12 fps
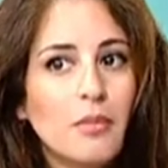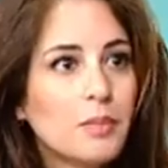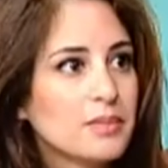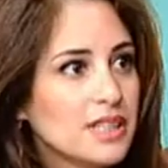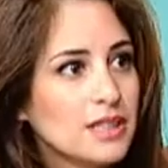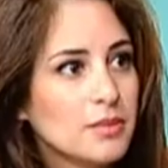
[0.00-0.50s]
ما
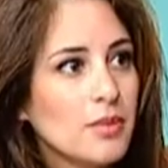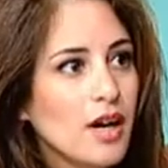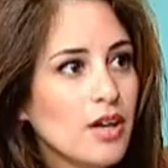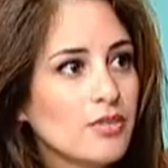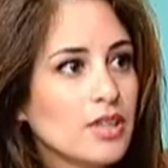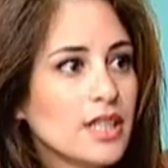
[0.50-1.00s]

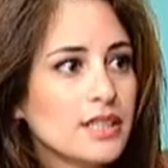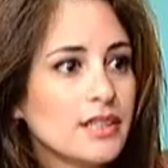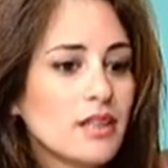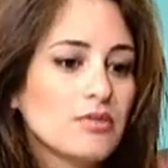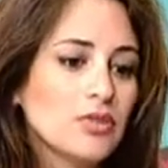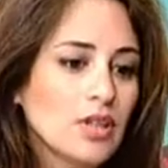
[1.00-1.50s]
بتسمح في
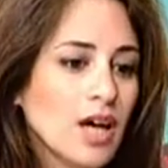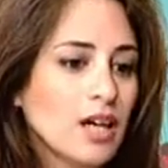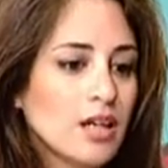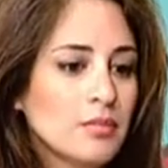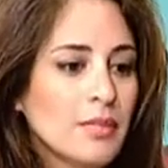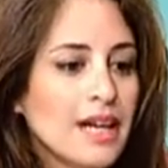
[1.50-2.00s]
الاتا في
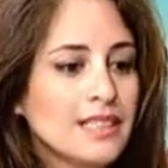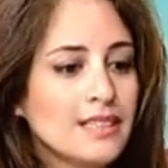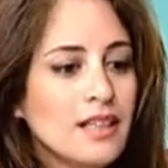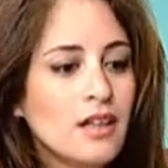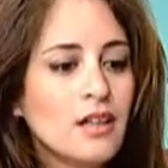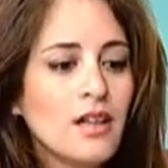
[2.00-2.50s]
عالم
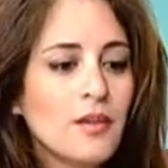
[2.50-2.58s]
عندها